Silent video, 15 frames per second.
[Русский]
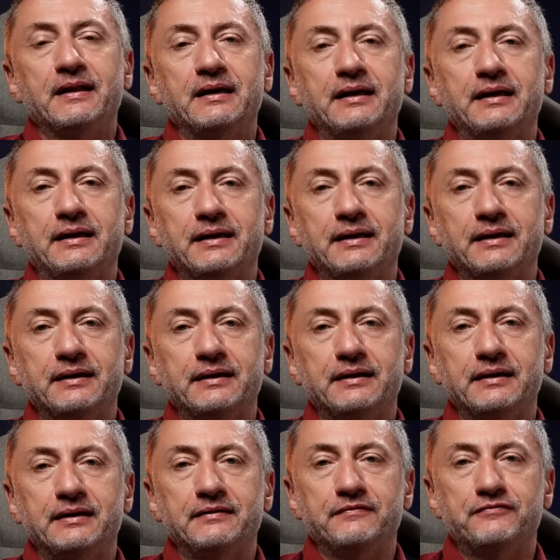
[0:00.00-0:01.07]
И
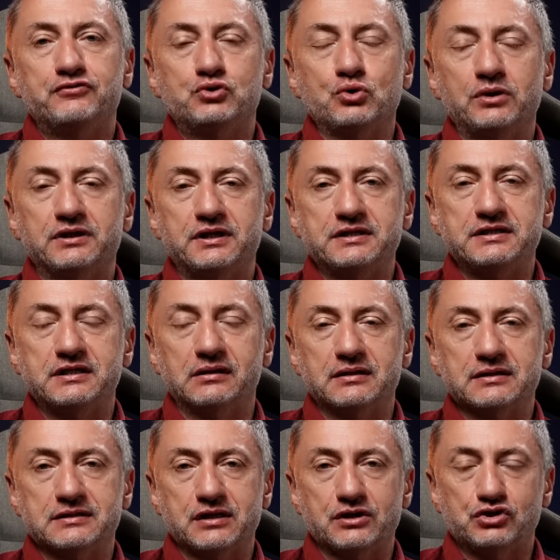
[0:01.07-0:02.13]
э, все это
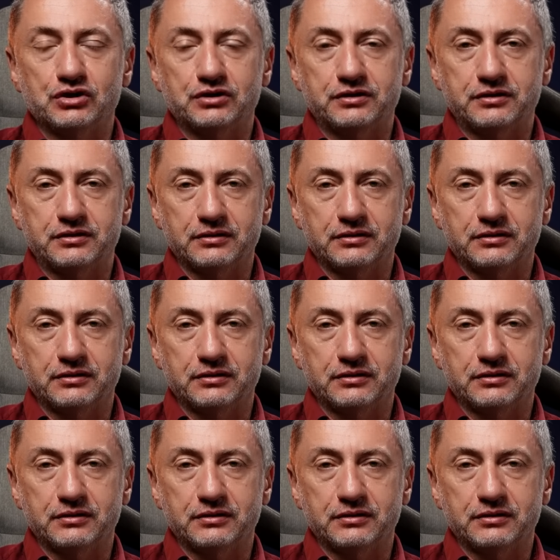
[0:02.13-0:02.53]
дело, значит,